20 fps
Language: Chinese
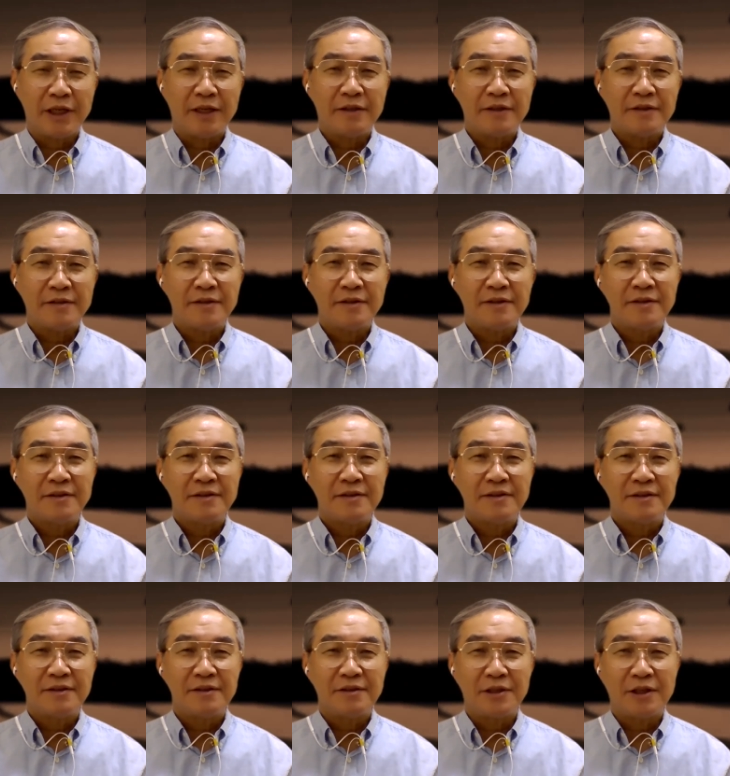安！
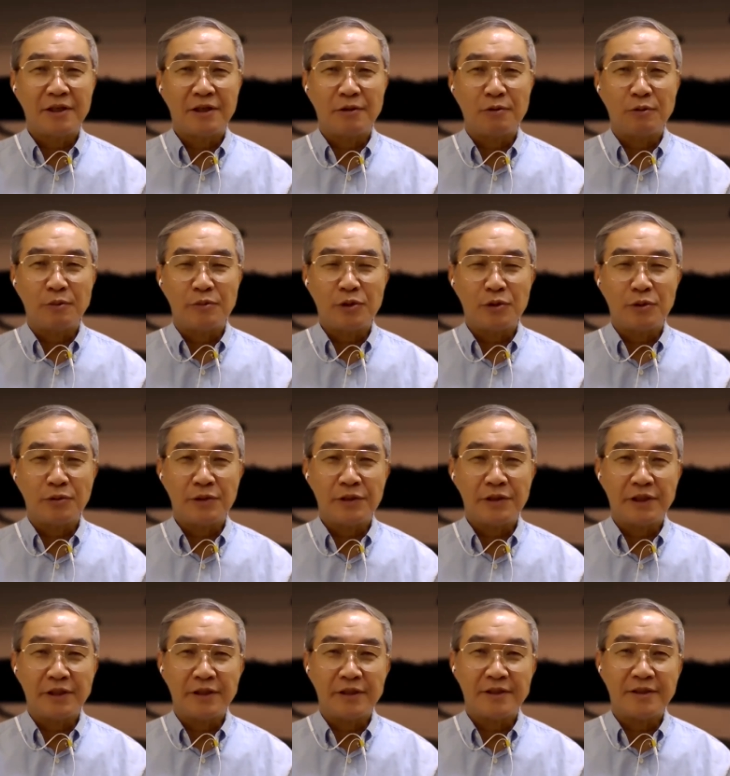又到了我们主日
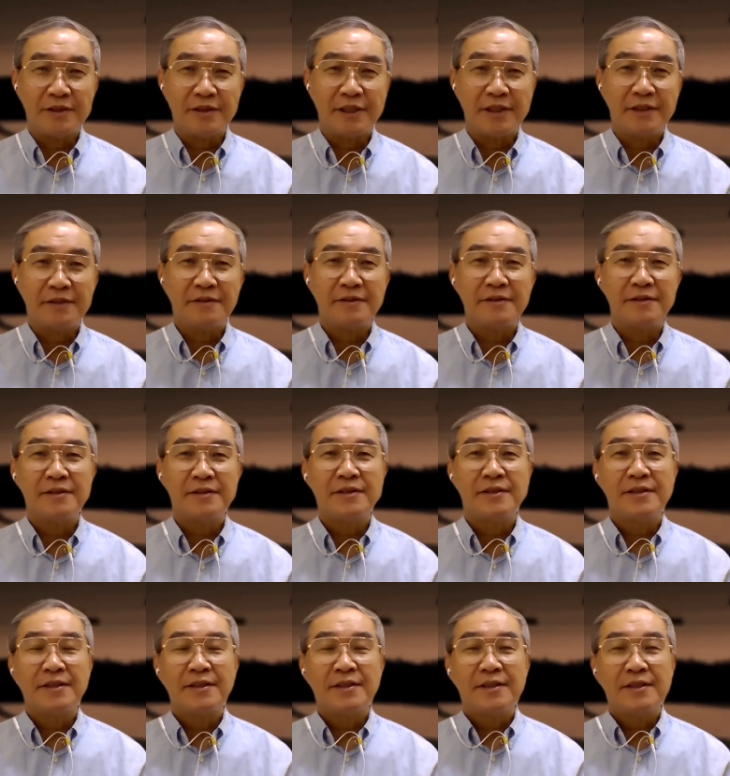学的时间。
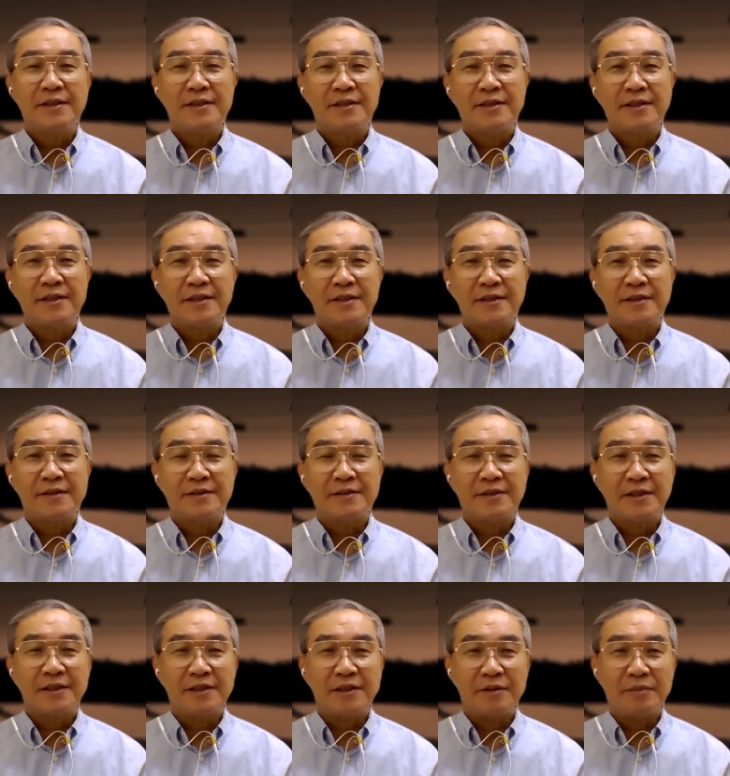那
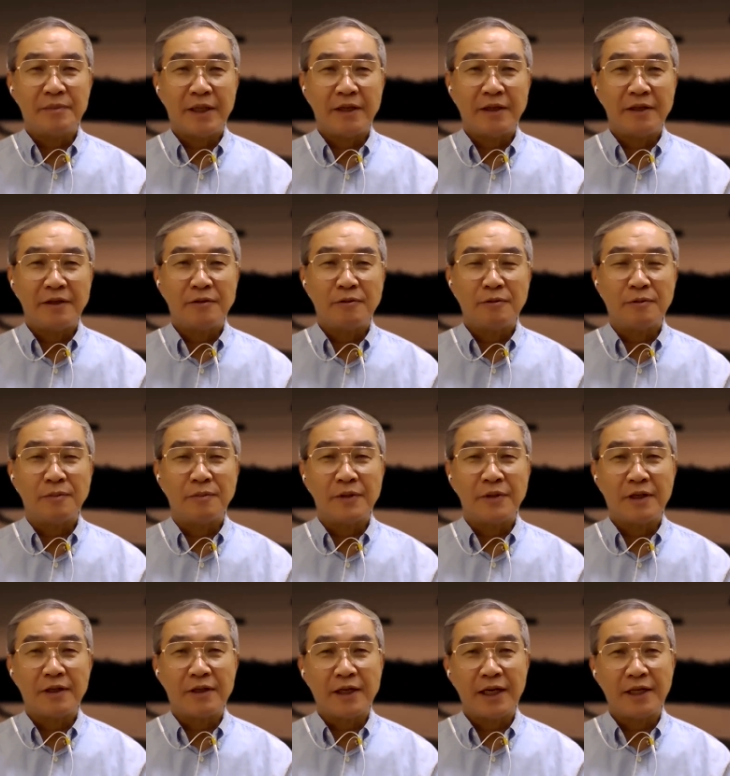这个礼拜呢，我们
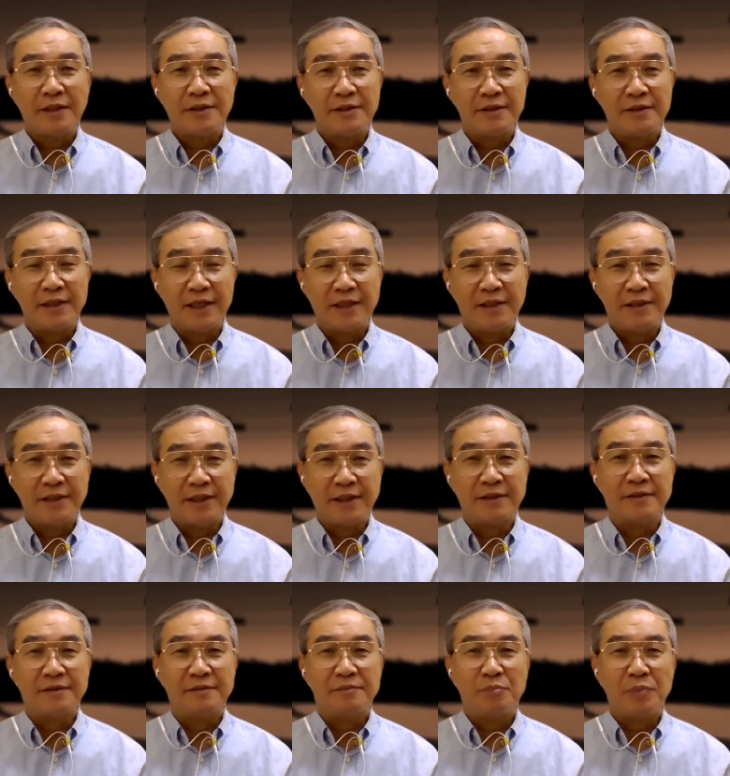要开始来
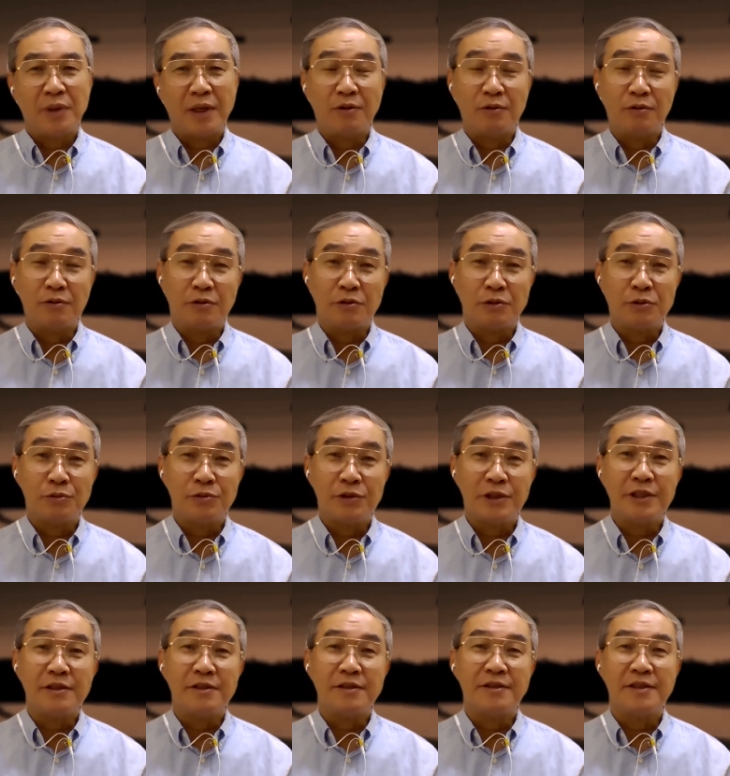讲保罗的书
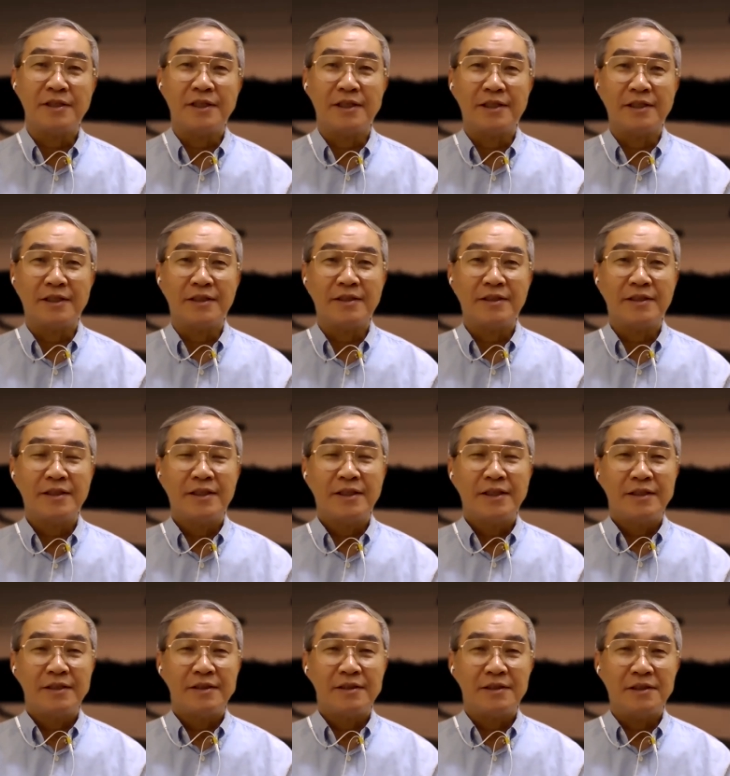信。那
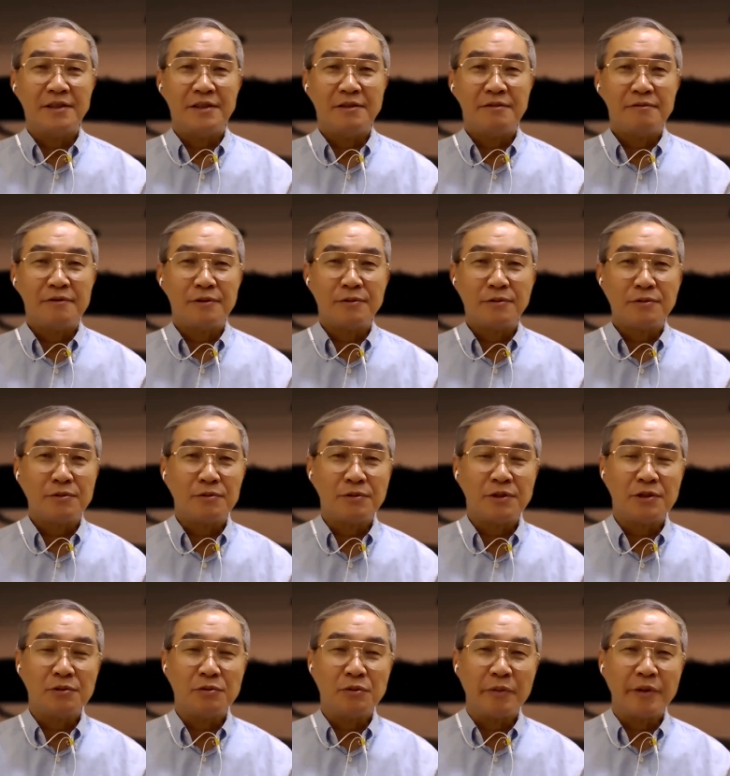第一封书
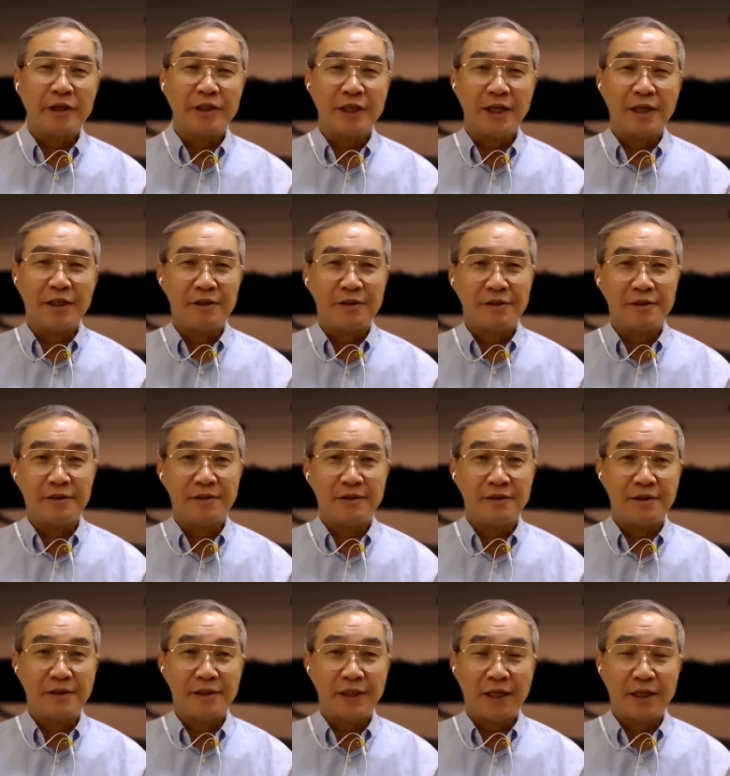信我们要谈的
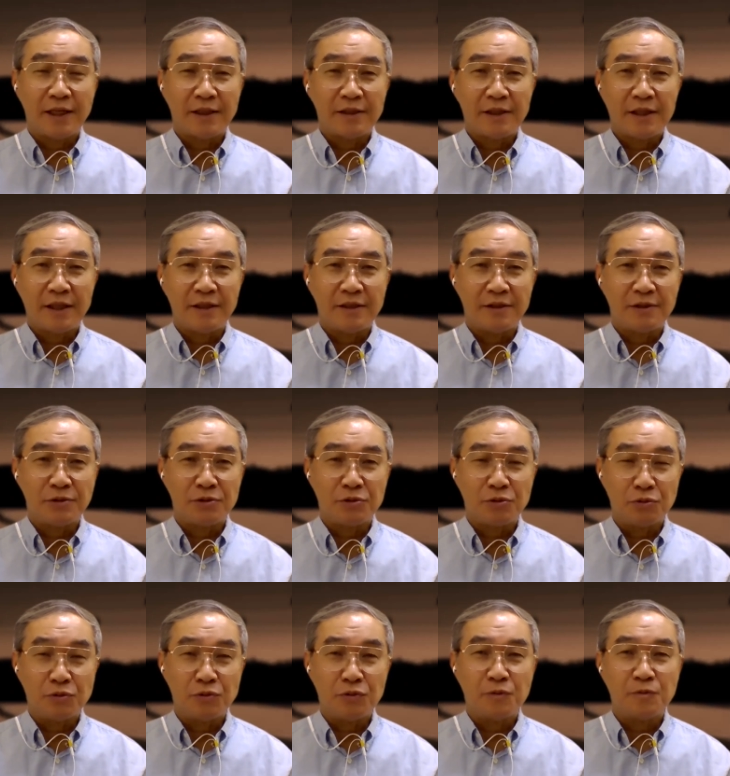是《加拉太
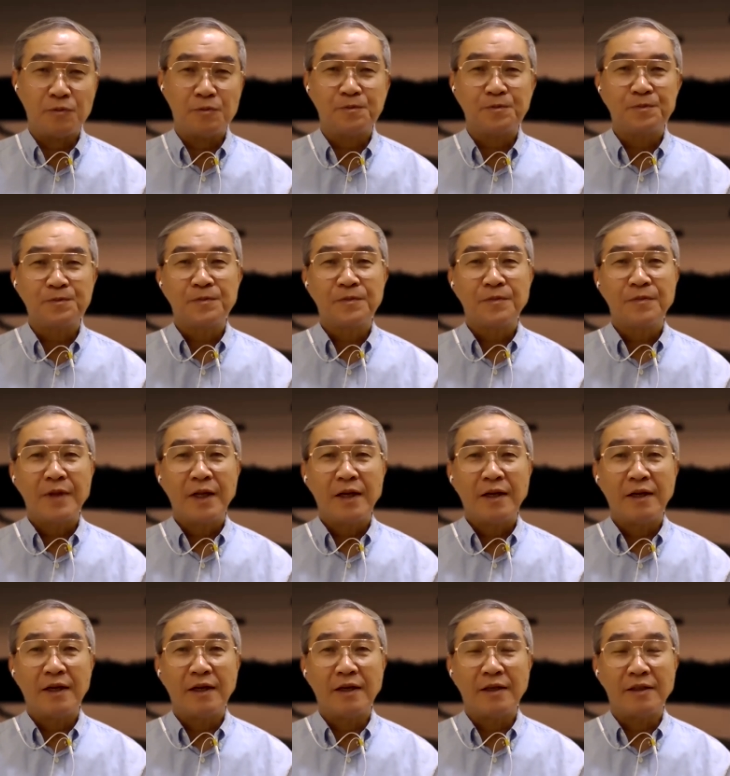
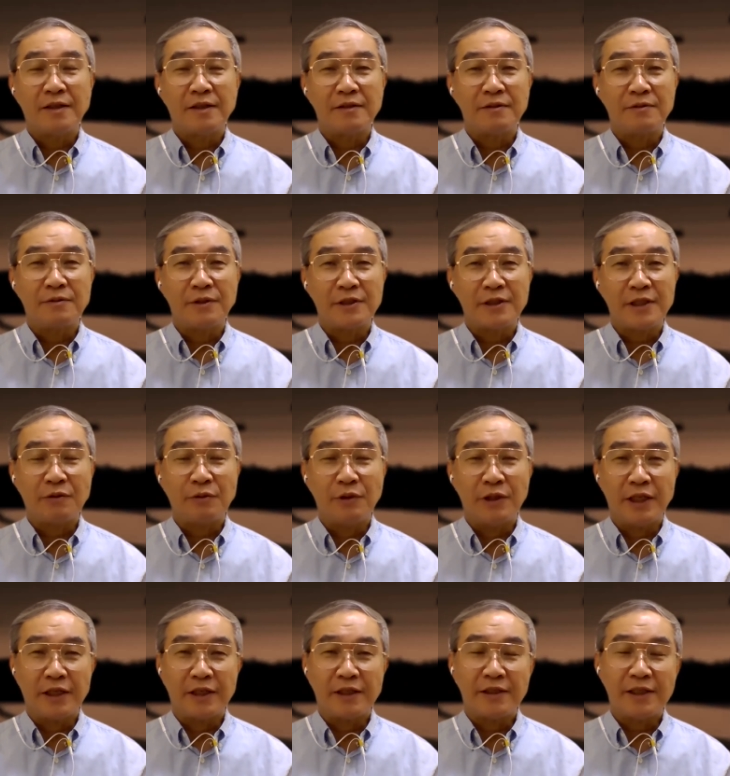书》。呃，我上回
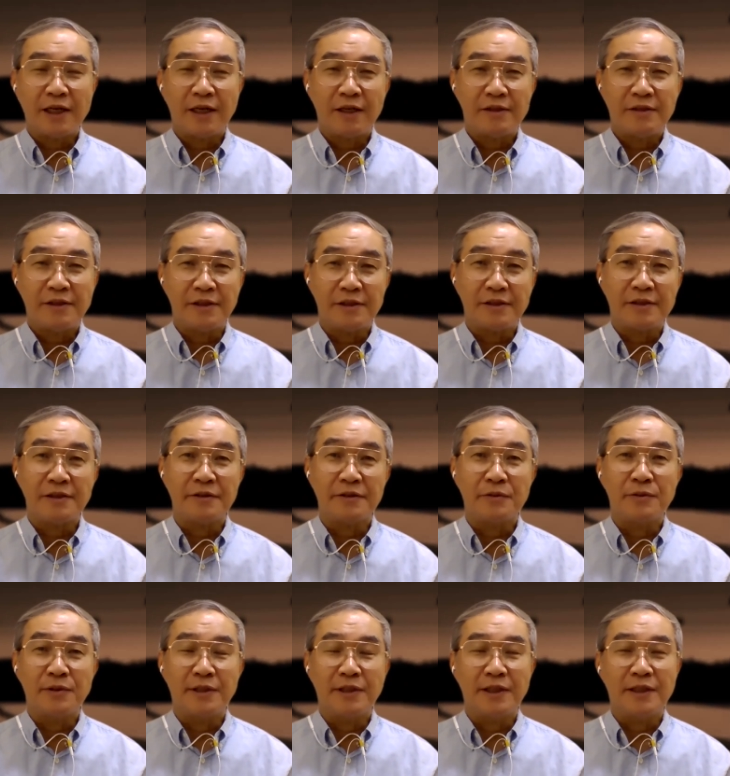也跟大家解释
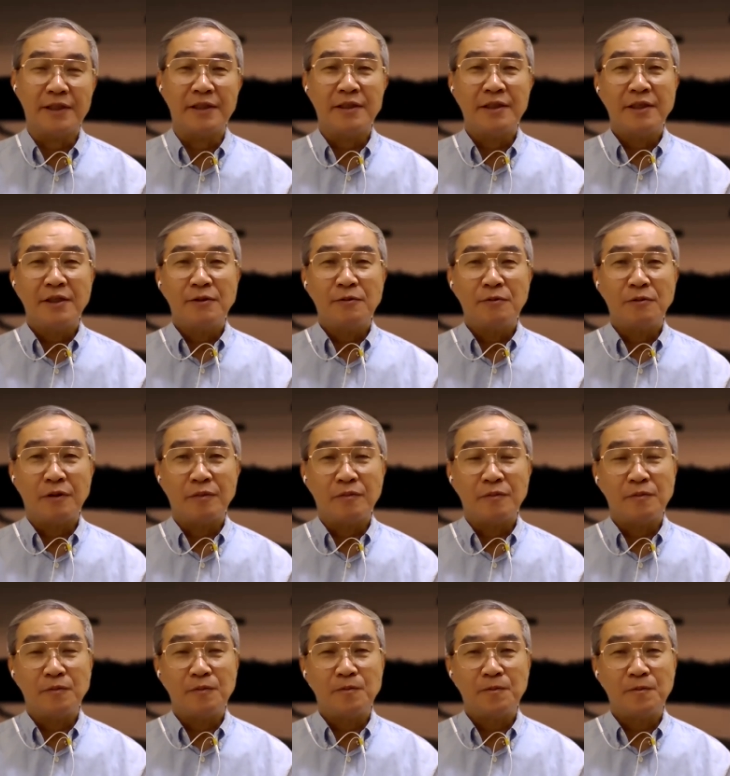过哈，我
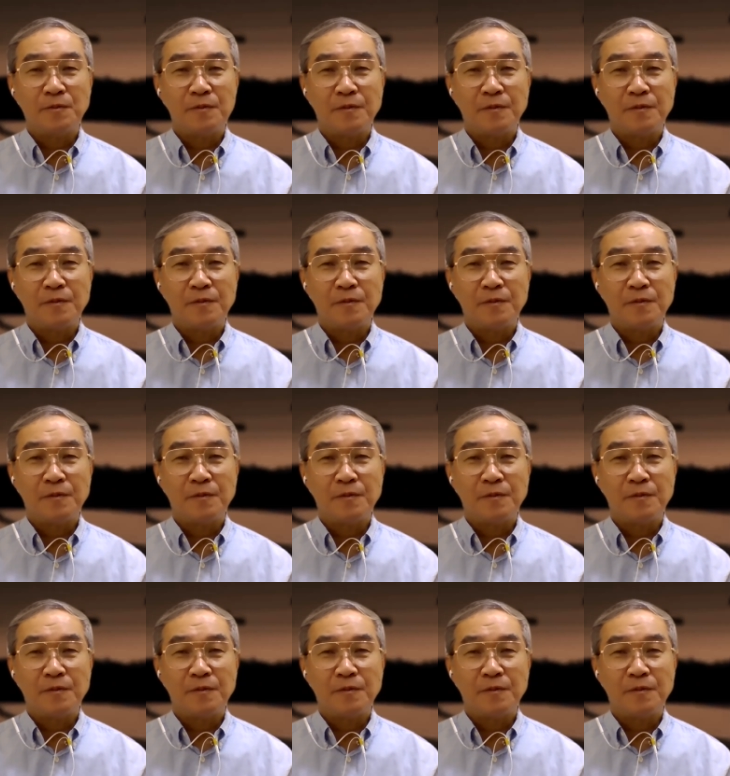们